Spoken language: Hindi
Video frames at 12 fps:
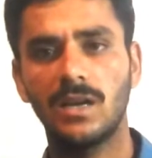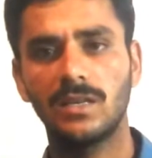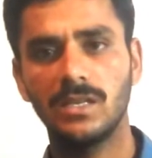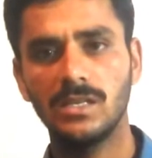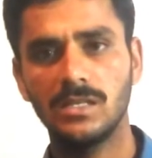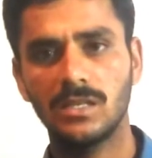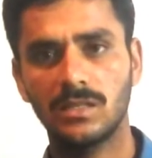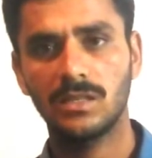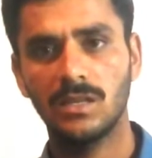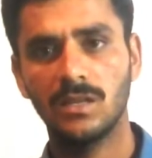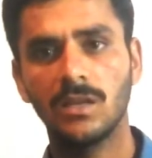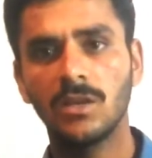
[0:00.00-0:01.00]
नहीं सकते
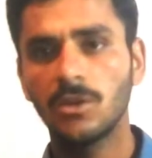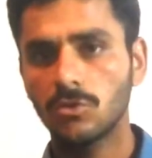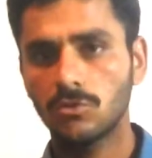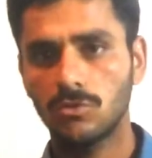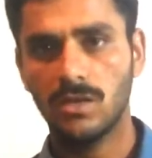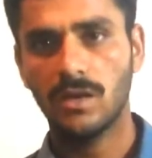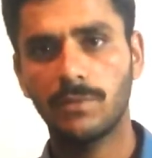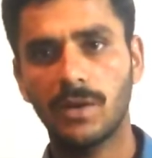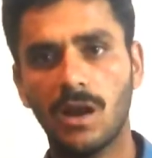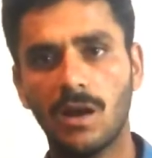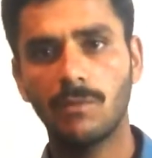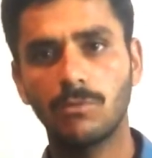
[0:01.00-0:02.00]
सो यहाँ पर
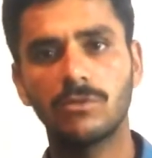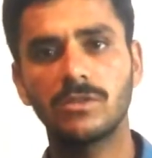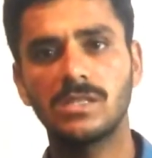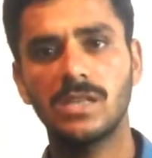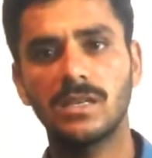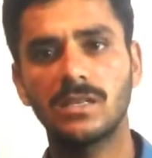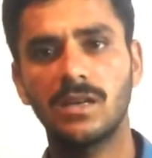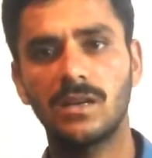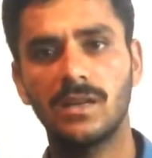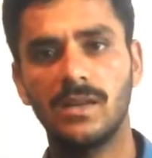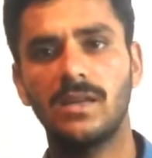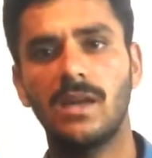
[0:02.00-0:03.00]
आपको डिसाइड करना है
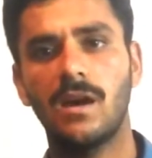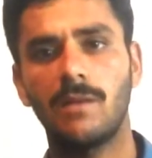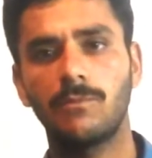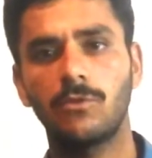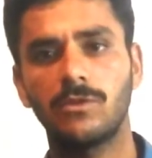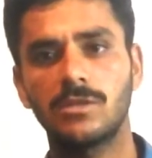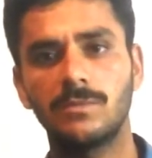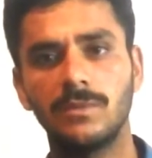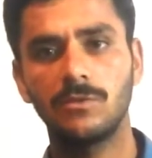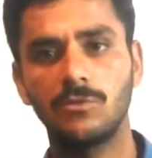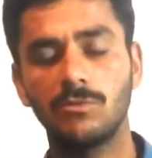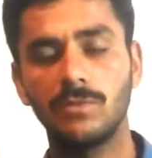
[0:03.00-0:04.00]
कि आपको एच बी
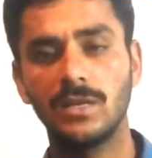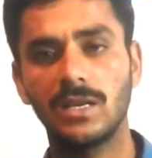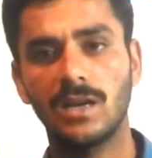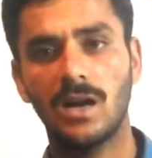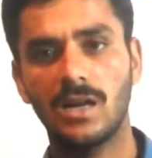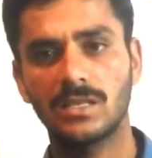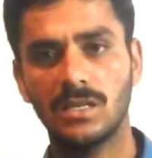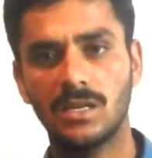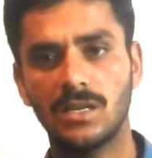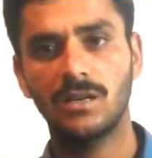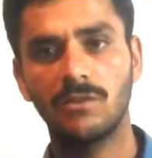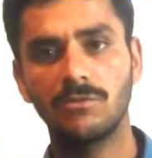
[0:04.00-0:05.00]
यू बी एल का आसान
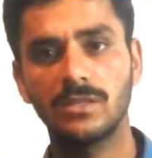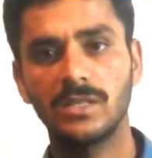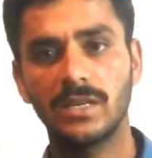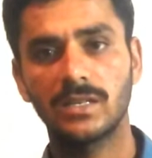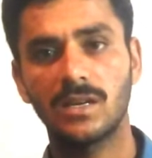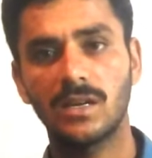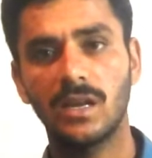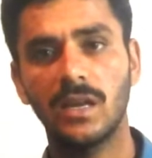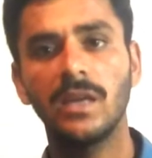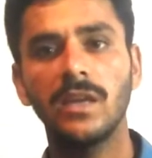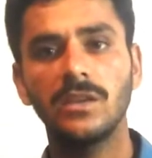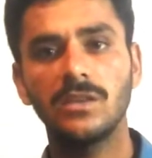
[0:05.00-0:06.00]
अकाउंट क्रिएट करना है
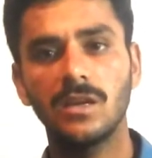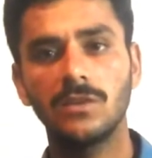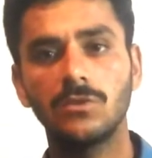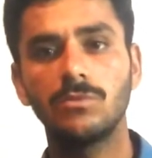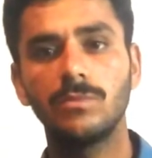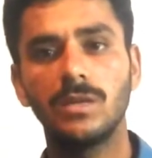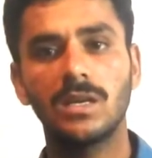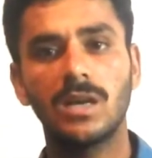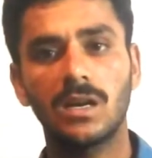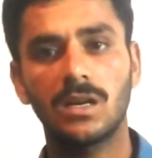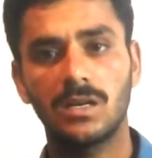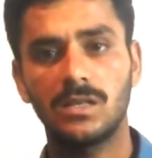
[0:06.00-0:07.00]
या यू बी एल का
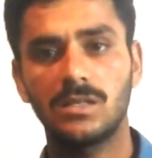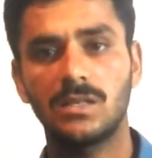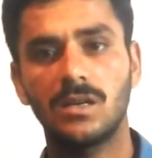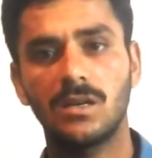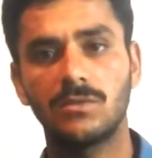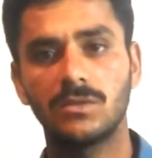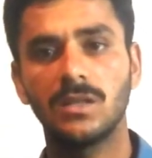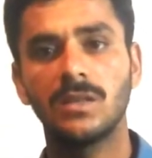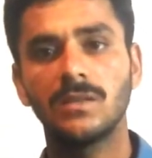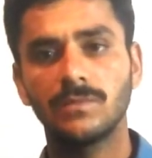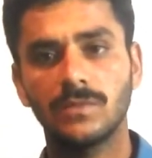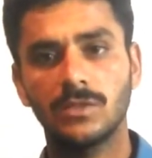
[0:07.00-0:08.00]
करंट अकाउंट
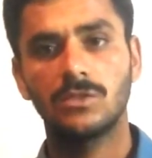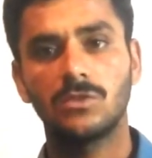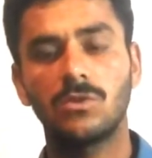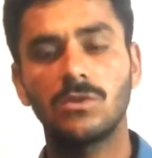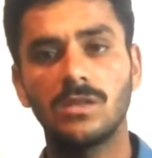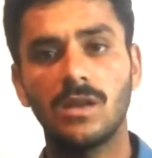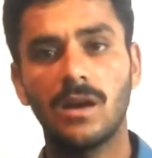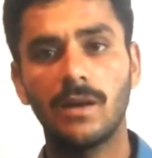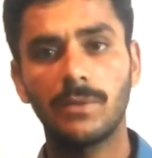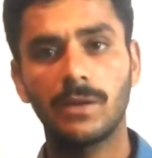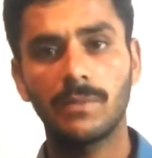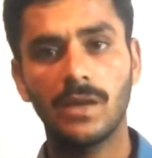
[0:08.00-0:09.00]
सो यहाँ पर
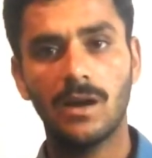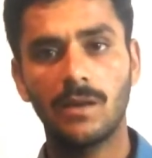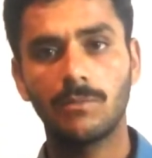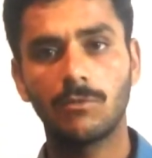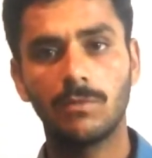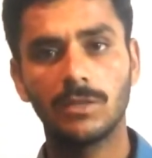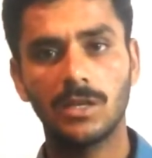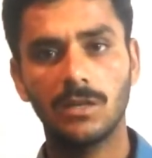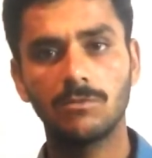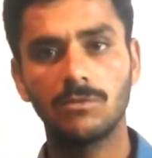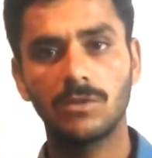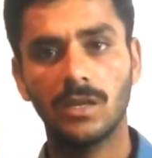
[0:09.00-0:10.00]
मैं आपको बता दूँ
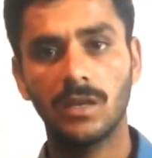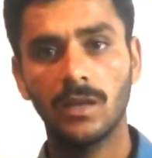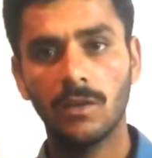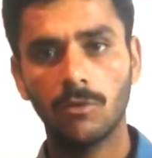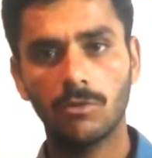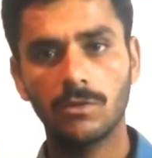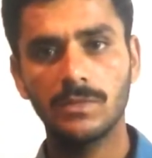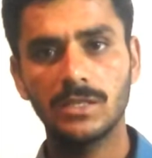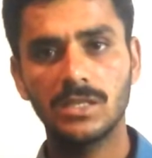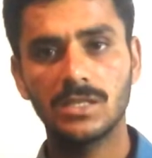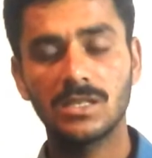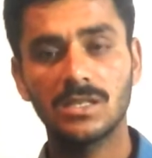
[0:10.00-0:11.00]
कि कोई भी
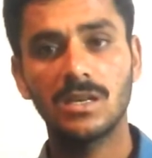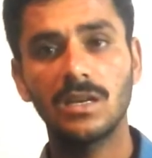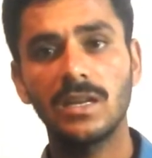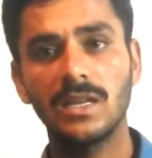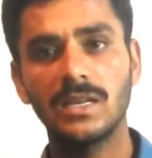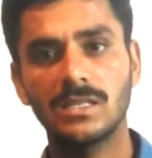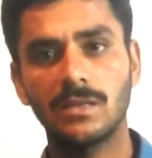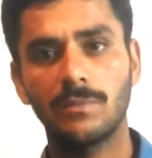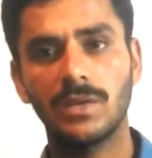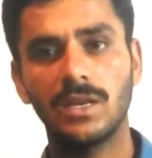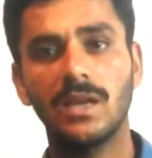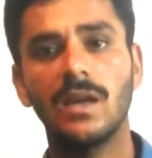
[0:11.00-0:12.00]
डिसीजन लेने से
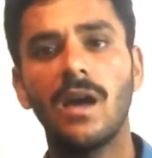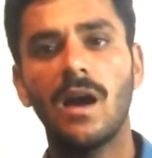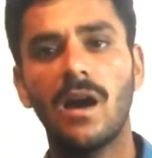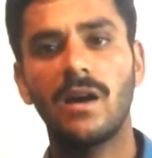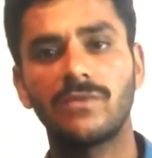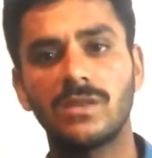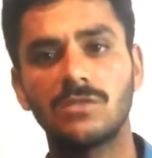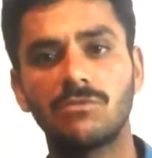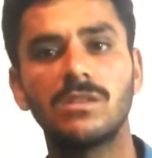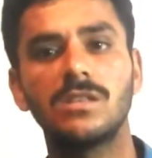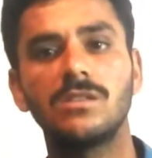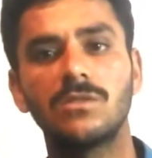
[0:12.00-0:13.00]
पहले आप इस
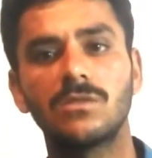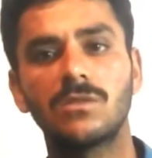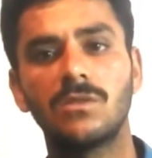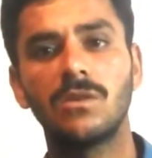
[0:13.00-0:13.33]
वीडियो को